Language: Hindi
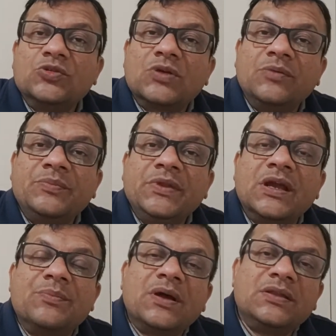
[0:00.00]
तो
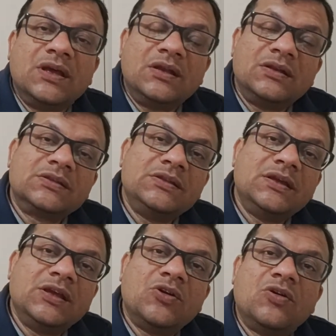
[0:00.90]
कंपनी आपका ध्यान
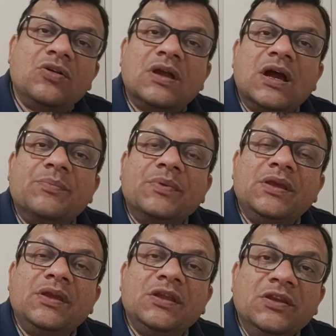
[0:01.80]
रखती है और
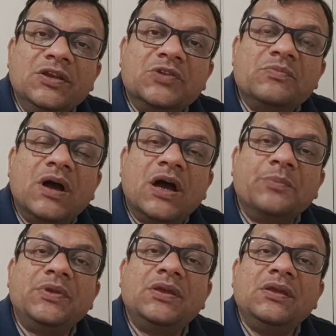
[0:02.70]
आपकी इनकम
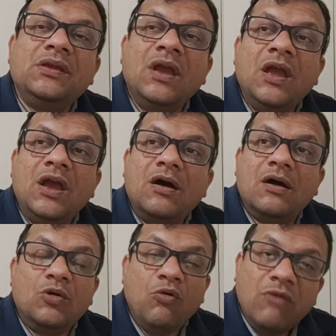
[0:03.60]
आपकी
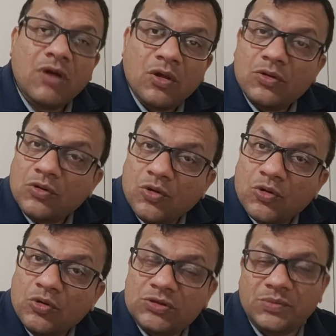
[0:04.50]
ओवरऑल
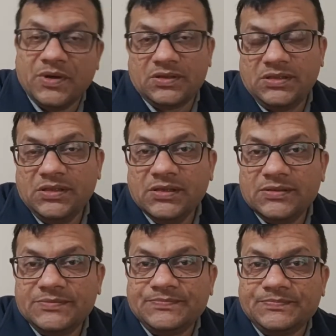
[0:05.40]
ग्रोथ बढ़ती
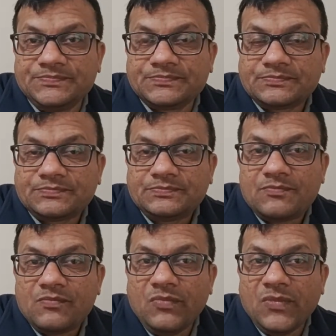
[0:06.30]
है
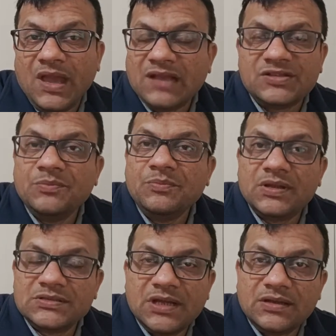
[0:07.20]
एज
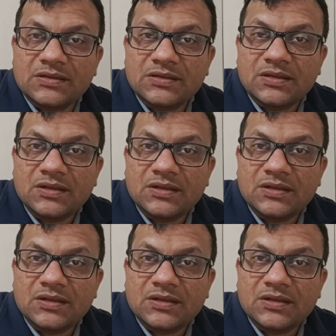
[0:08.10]
सिंपल एज दैट